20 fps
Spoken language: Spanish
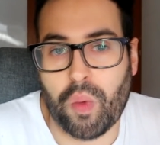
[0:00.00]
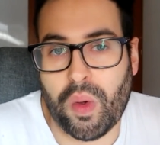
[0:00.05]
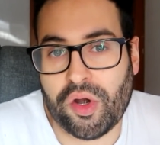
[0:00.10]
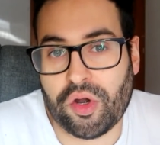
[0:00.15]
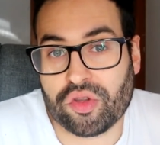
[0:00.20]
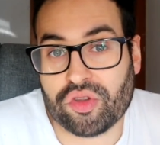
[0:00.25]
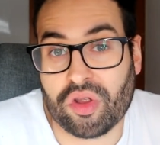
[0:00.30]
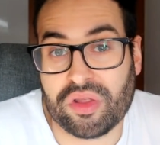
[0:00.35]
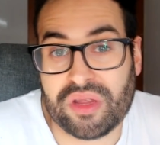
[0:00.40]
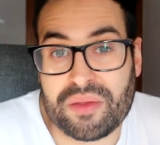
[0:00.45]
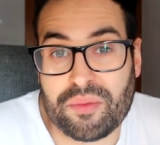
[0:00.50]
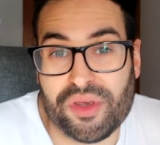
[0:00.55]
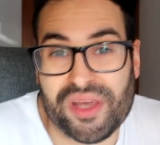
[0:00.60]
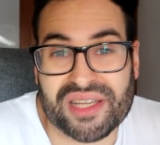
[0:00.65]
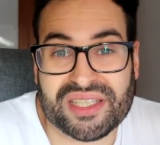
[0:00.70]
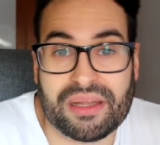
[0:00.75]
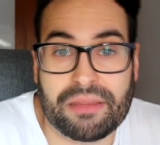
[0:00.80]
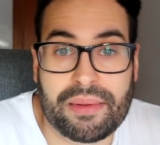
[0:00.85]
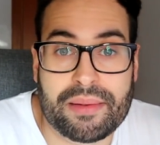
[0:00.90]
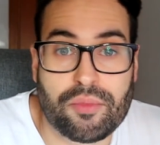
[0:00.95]
Bueno, Todivo ya
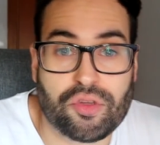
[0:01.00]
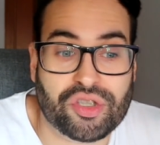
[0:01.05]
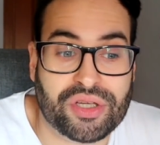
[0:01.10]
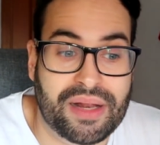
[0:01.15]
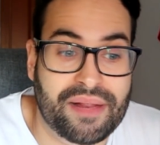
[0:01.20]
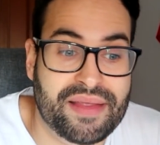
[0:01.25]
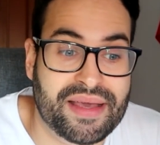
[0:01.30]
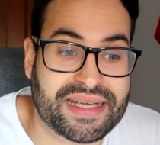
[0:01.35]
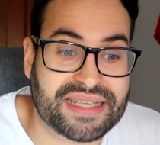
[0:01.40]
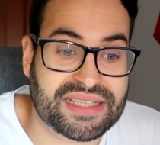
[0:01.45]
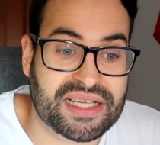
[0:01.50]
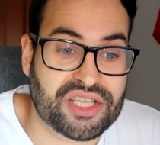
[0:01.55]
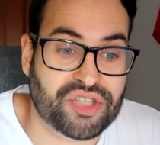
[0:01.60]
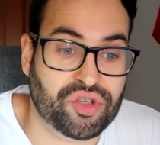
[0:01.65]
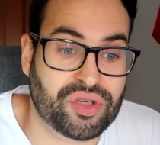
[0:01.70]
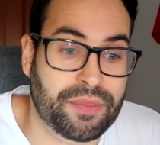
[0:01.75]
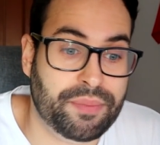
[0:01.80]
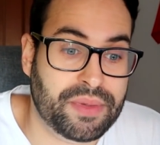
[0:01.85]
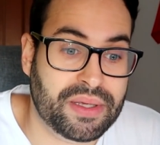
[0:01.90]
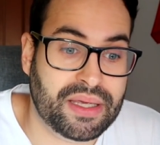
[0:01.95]
sabemos que el día que se
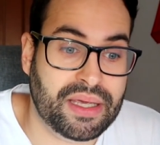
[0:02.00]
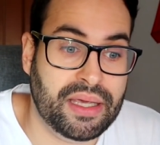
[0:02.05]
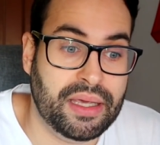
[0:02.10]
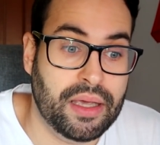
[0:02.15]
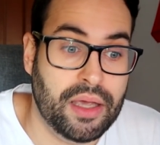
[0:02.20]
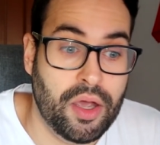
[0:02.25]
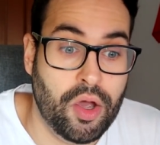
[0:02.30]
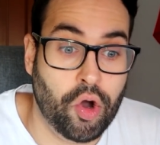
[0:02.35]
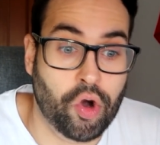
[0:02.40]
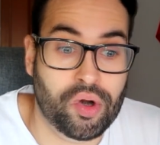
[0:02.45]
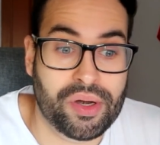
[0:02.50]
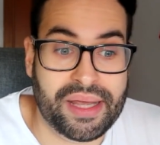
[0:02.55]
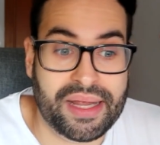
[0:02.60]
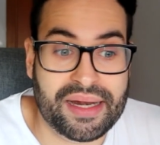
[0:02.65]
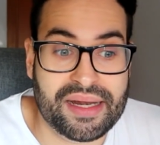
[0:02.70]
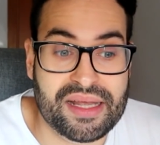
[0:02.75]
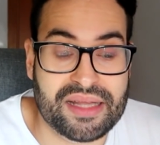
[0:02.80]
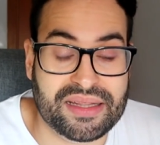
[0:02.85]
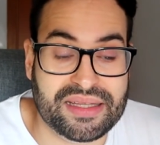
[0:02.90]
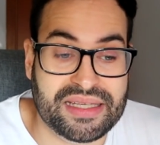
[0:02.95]
lesione Piqué o
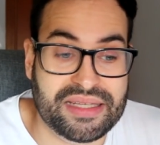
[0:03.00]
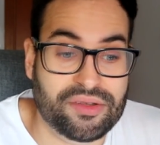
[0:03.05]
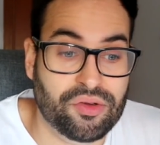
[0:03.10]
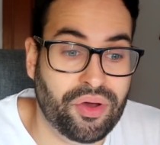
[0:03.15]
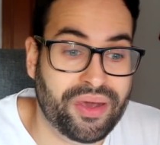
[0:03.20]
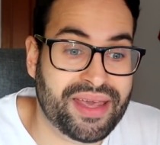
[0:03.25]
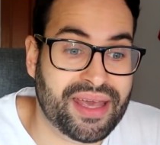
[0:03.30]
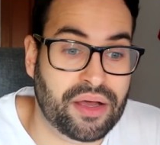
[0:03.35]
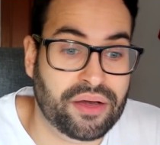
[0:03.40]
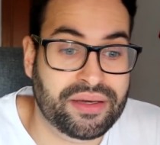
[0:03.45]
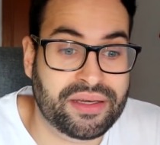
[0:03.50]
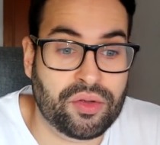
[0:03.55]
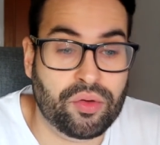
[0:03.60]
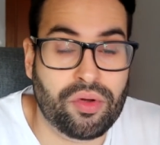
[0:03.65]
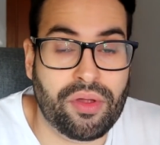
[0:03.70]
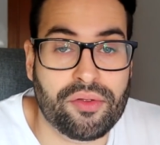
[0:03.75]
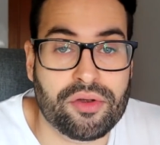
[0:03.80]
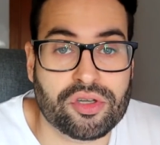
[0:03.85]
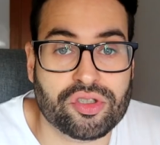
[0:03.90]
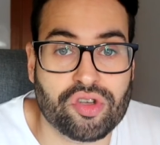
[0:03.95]
Lenglet y no haya
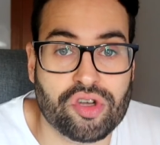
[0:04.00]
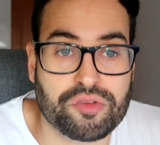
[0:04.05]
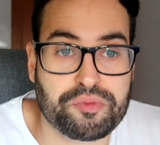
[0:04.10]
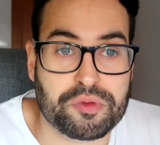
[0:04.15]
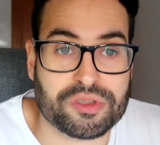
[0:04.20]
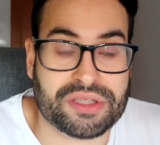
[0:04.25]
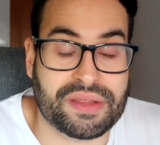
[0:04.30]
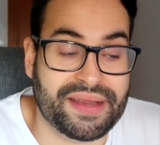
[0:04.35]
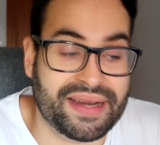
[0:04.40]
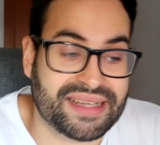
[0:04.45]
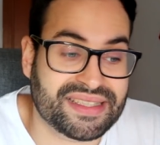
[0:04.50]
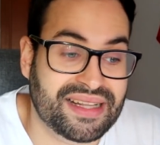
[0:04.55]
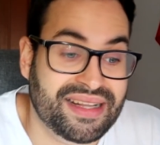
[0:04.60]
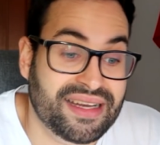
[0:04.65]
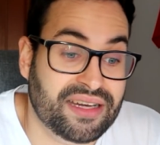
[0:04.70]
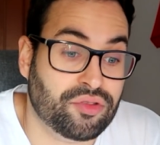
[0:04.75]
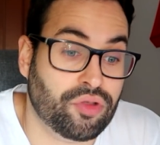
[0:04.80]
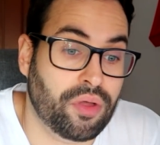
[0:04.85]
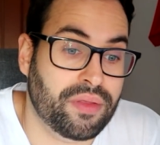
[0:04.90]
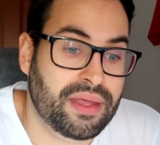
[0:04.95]
ninguno de los dos, pues tendrá que
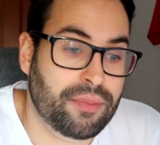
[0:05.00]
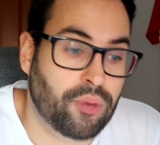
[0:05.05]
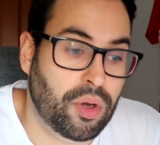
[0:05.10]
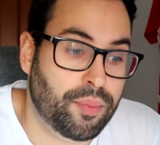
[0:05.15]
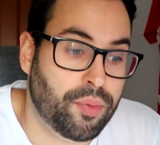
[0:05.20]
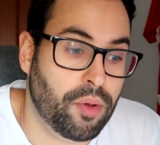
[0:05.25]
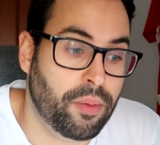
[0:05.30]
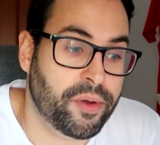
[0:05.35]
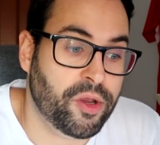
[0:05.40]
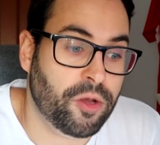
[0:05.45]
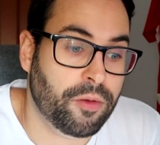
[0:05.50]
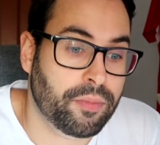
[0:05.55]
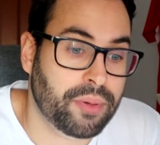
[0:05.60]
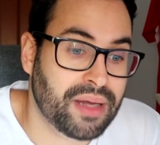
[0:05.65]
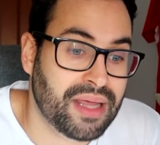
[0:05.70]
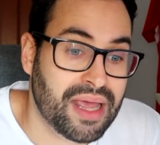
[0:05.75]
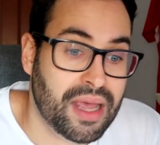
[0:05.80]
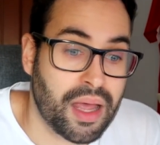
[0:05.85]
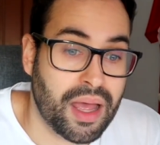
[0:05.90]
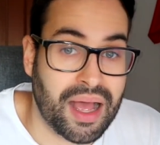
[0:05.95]
salir Todibo, el pobre
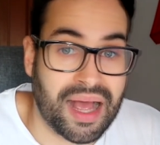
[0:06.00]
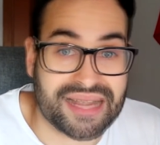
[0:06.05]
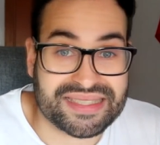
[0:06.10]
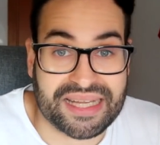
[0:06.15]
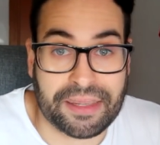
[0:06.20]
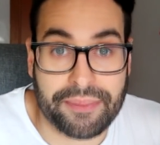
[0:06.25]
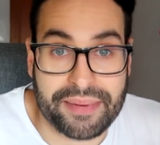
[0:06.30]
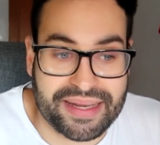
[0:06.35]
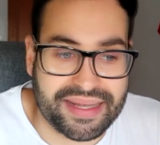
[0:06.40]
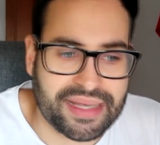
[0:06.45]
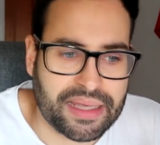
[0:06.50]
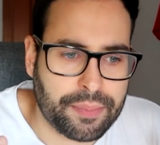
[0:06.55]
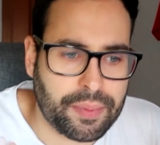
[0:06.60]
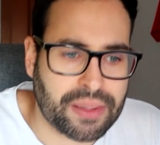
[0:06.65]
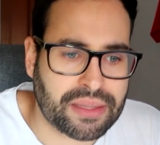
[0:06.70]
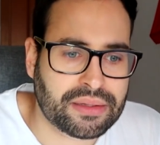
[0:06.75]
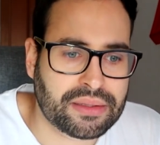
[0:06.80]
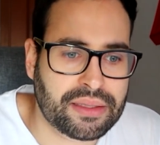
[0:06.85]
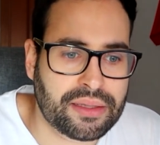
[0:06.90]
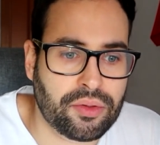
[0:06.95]
hombre, a saber en qué
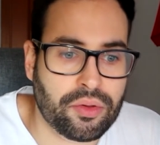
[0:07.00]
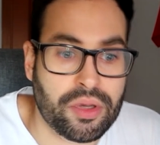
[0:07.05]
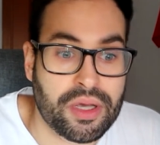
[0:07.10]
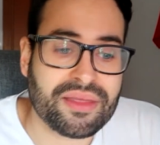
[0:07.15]
partido.